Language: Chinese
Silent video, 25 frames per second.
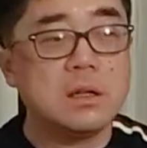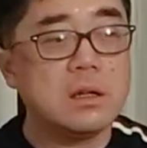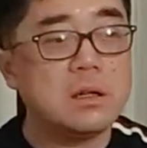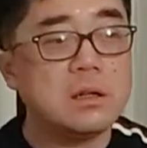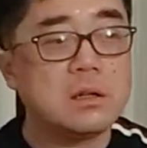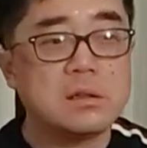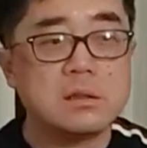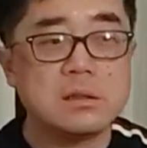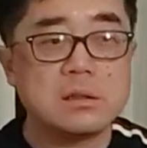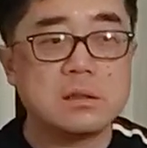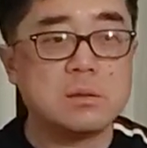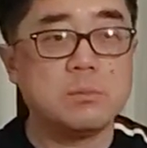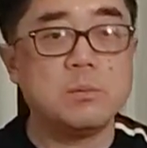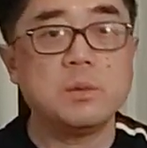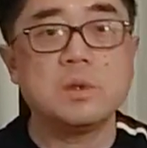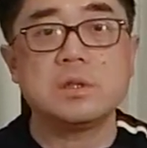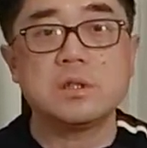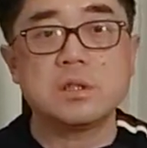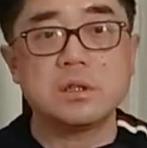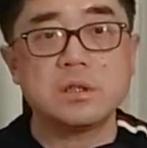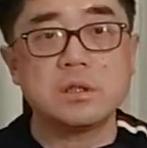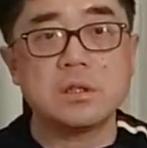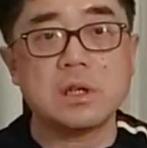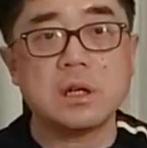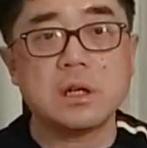这是什么
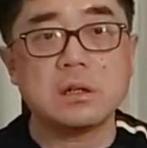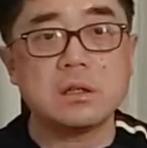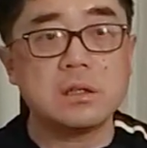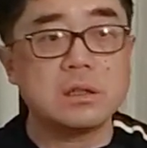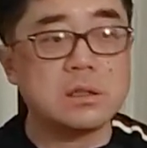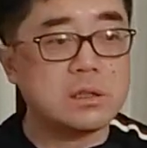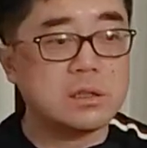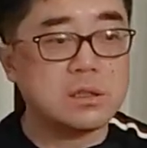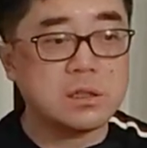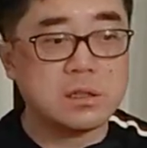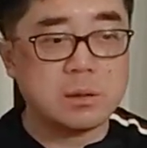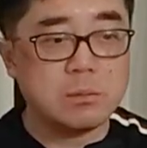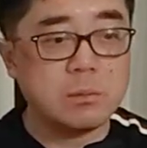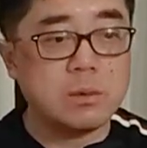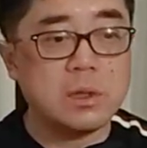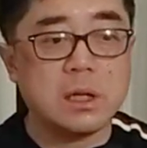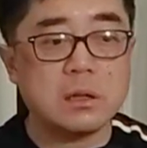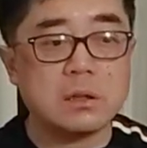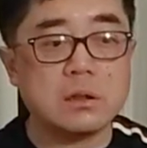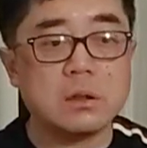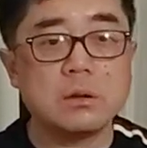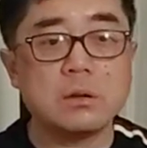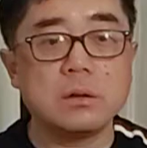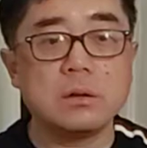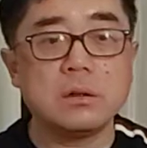智商？这是什么
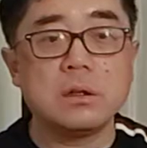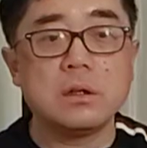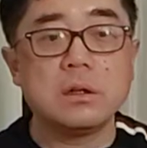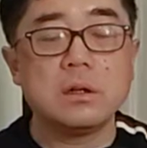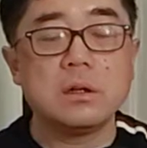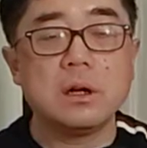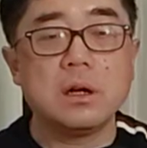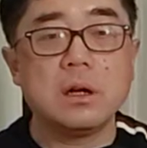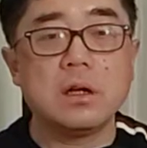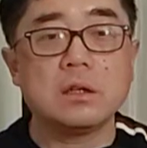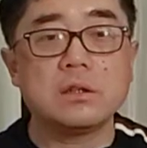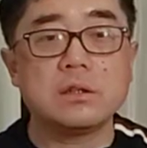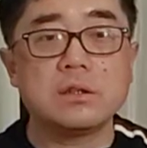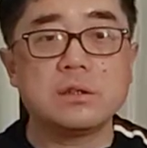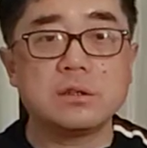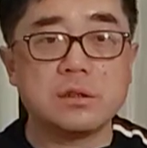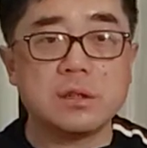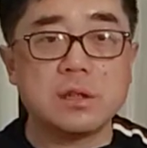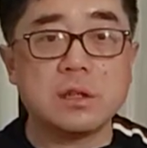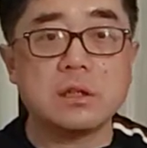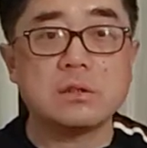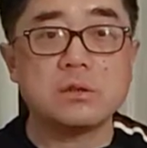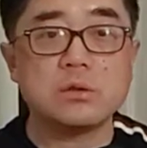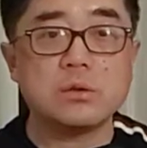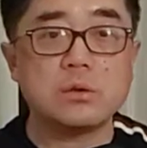样的啊智
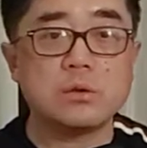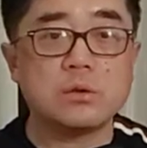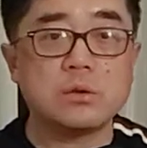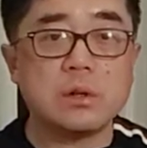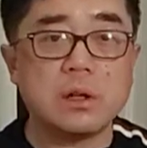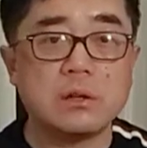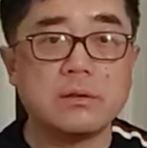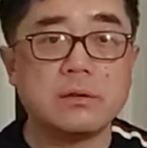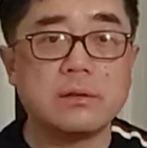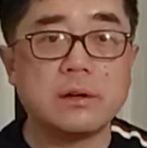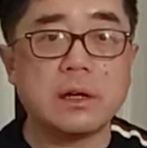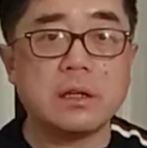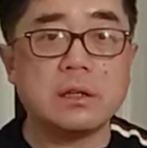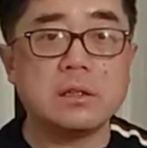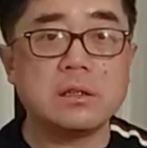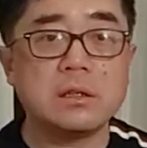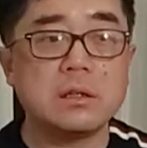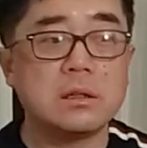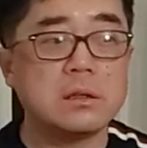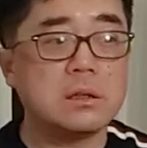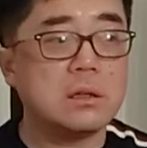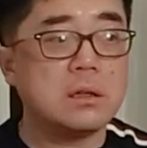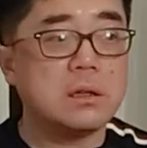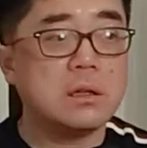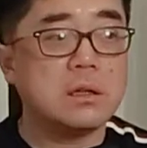商做出来的反应？
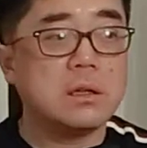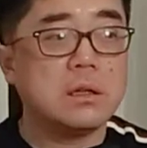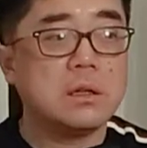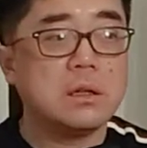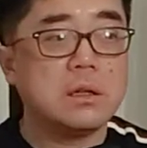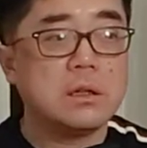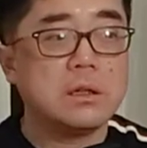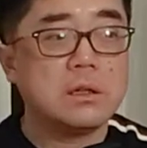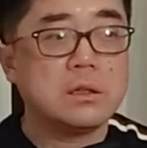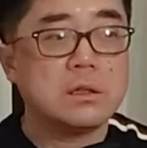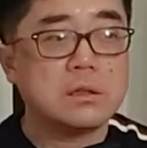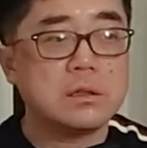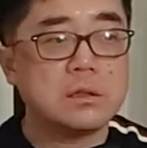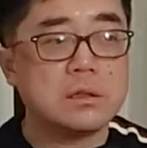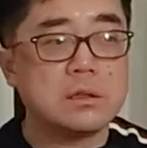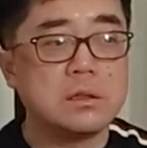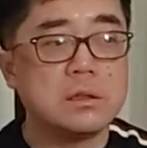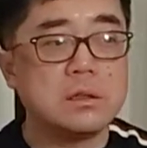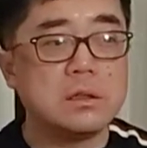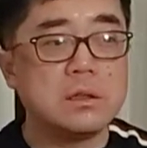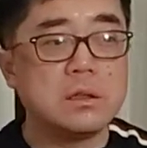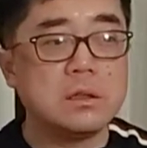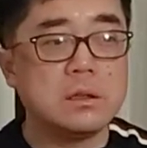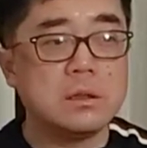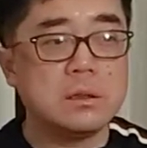这是
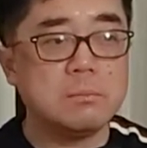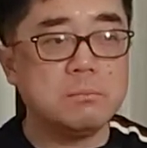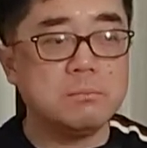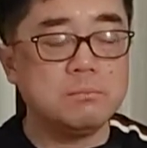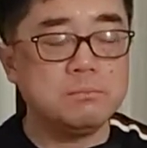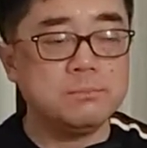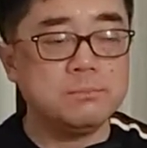一个